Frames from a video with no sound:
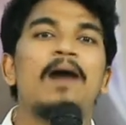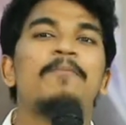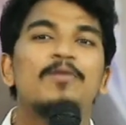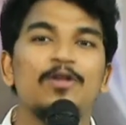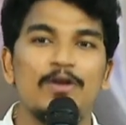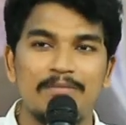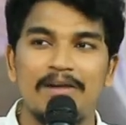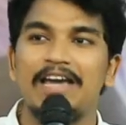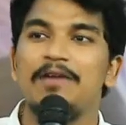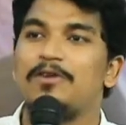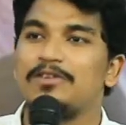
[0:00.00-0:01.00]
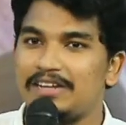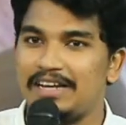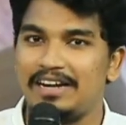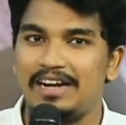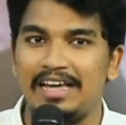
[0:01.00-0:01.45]
ఆ పాపంలోనే
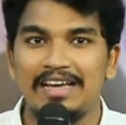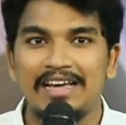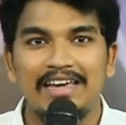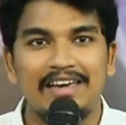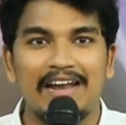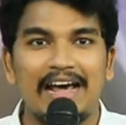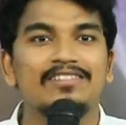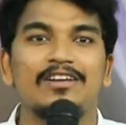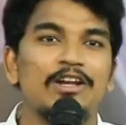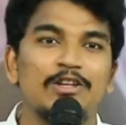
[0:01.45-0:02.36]
మగ్గిపోతున్నానండి ఈ